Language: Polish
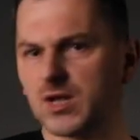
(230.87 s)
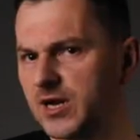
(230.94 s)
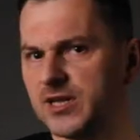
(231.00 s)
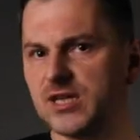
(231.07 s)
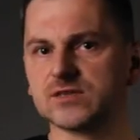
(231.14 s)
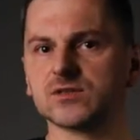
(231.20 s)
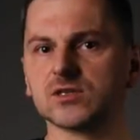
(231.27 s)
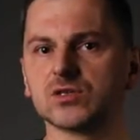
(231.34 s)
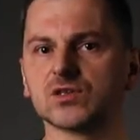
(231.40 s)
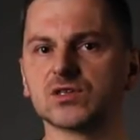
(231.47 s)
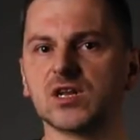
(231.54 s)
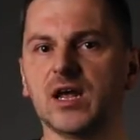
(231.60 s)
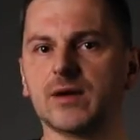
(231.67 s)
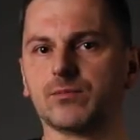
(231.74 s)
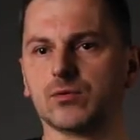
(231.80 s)
Klient wszedł do
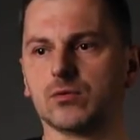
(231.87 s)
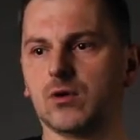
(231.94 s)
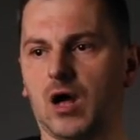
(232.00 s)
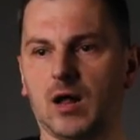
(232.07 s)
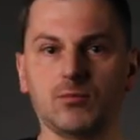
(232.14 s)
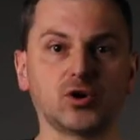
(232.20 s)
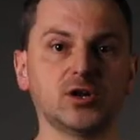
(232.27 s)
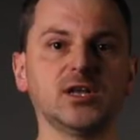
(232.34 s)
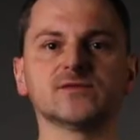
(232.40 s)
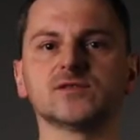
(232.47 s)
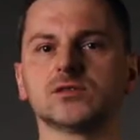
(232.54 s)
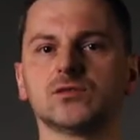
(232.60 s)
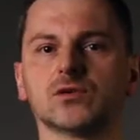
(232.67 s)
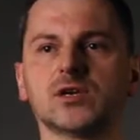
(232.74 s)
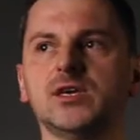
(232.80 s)
sklepu albo klient
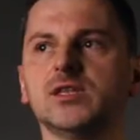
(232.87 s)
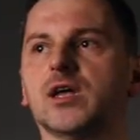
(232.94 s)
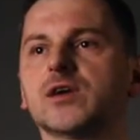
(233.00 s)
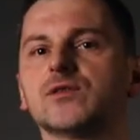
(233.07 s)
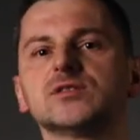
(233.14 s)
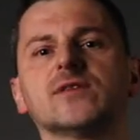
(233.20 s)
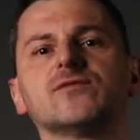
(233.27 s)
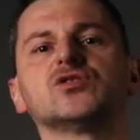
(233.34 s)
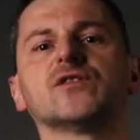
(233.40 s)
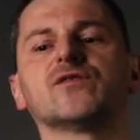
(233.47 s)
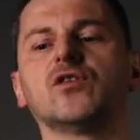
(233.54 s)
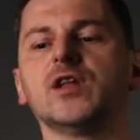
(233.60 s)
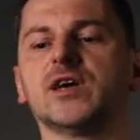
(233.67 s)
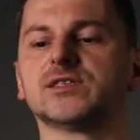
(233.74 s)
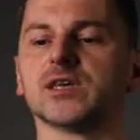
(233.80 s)
wszedł do kina i ustawił się w
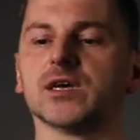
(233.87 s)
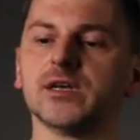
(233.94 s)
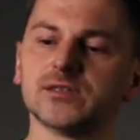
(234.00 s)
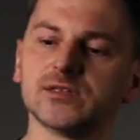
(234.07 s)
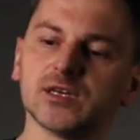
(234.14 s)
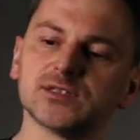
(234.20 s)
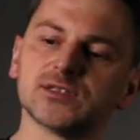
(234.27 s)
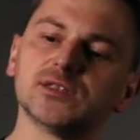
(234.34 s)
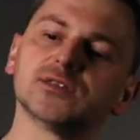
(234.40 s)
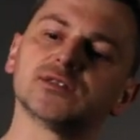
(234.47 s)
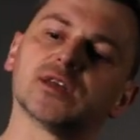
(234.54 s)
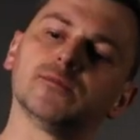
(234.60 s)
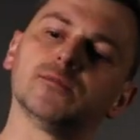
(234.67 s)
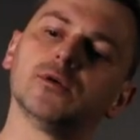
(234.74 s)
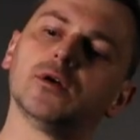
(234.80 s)
kolejce. Nasz
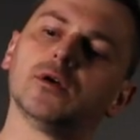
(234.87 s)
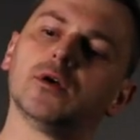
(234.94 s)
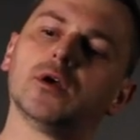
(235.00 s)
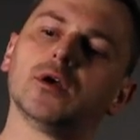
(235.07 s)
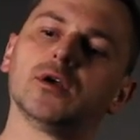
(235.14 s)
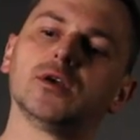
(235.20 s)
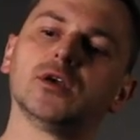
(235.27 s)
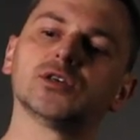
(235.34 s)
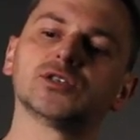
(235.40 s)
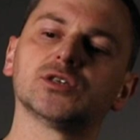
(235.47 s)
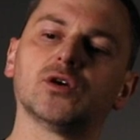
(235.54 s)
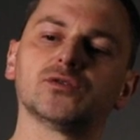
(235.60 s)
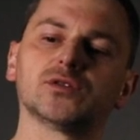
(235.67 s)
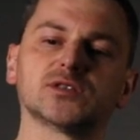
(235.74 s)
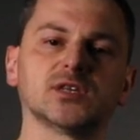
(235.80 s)
system
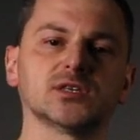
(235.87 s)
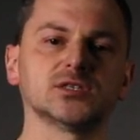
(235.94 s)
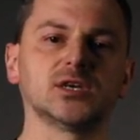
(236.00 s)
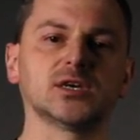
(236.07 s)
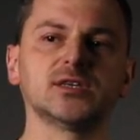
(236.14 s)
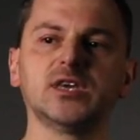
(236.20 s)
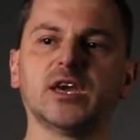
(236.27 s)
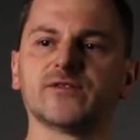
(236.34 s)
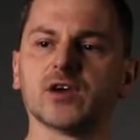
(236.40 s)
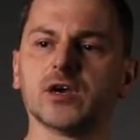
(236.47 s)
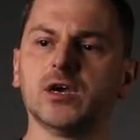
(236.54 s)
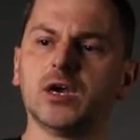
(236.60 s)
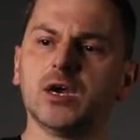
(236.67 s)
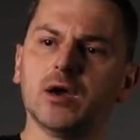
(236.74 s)
jeszcze o tych zdarzeniach nie wie.